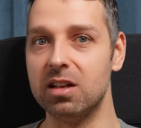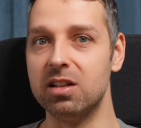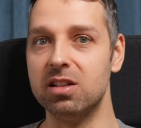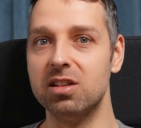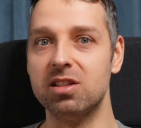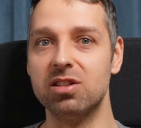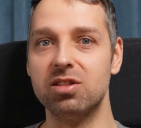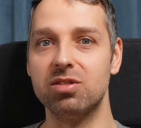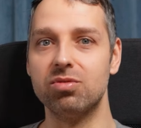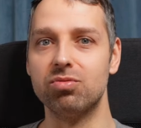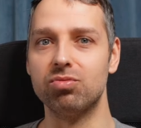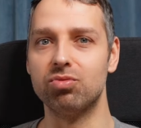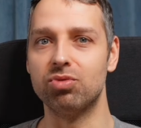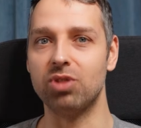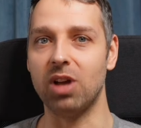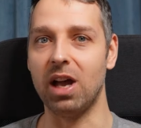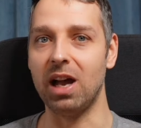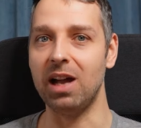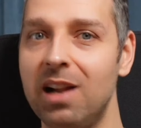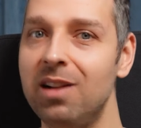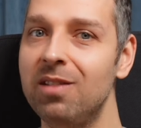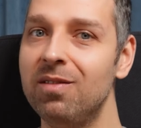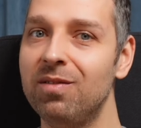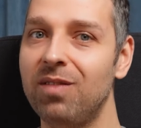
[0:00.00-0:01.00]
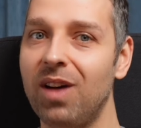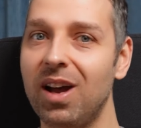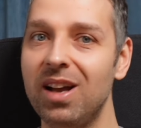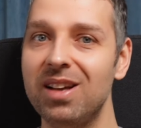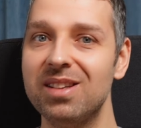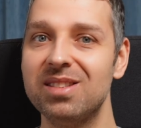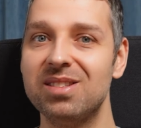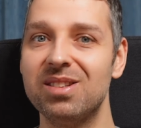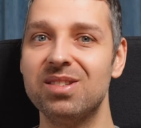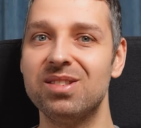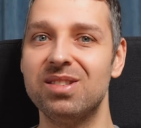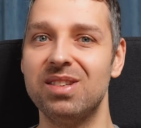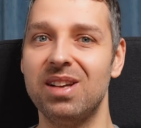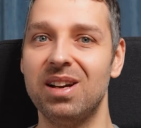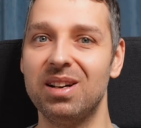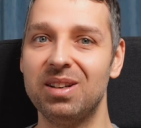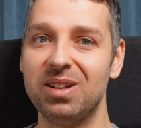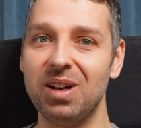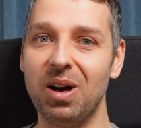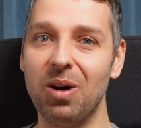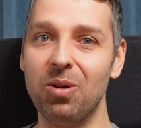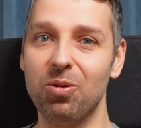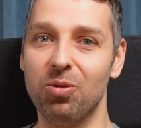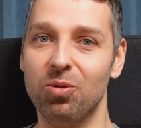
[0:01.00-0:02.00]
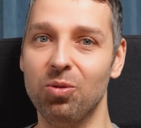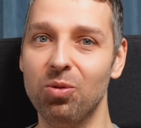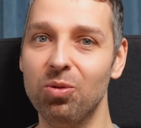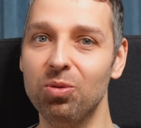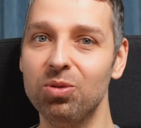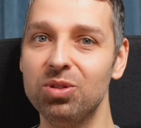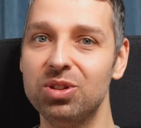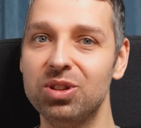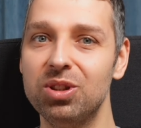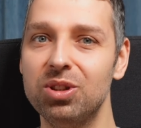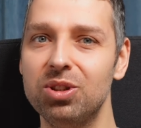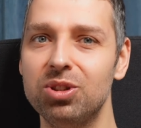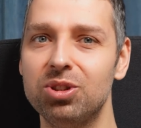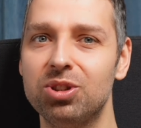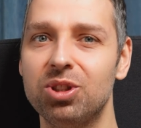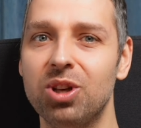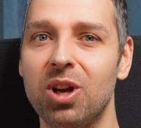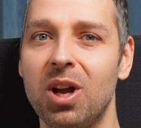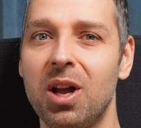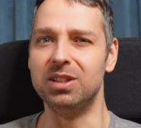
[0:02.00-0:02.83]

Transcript: ist teilweise sehr chaotisch.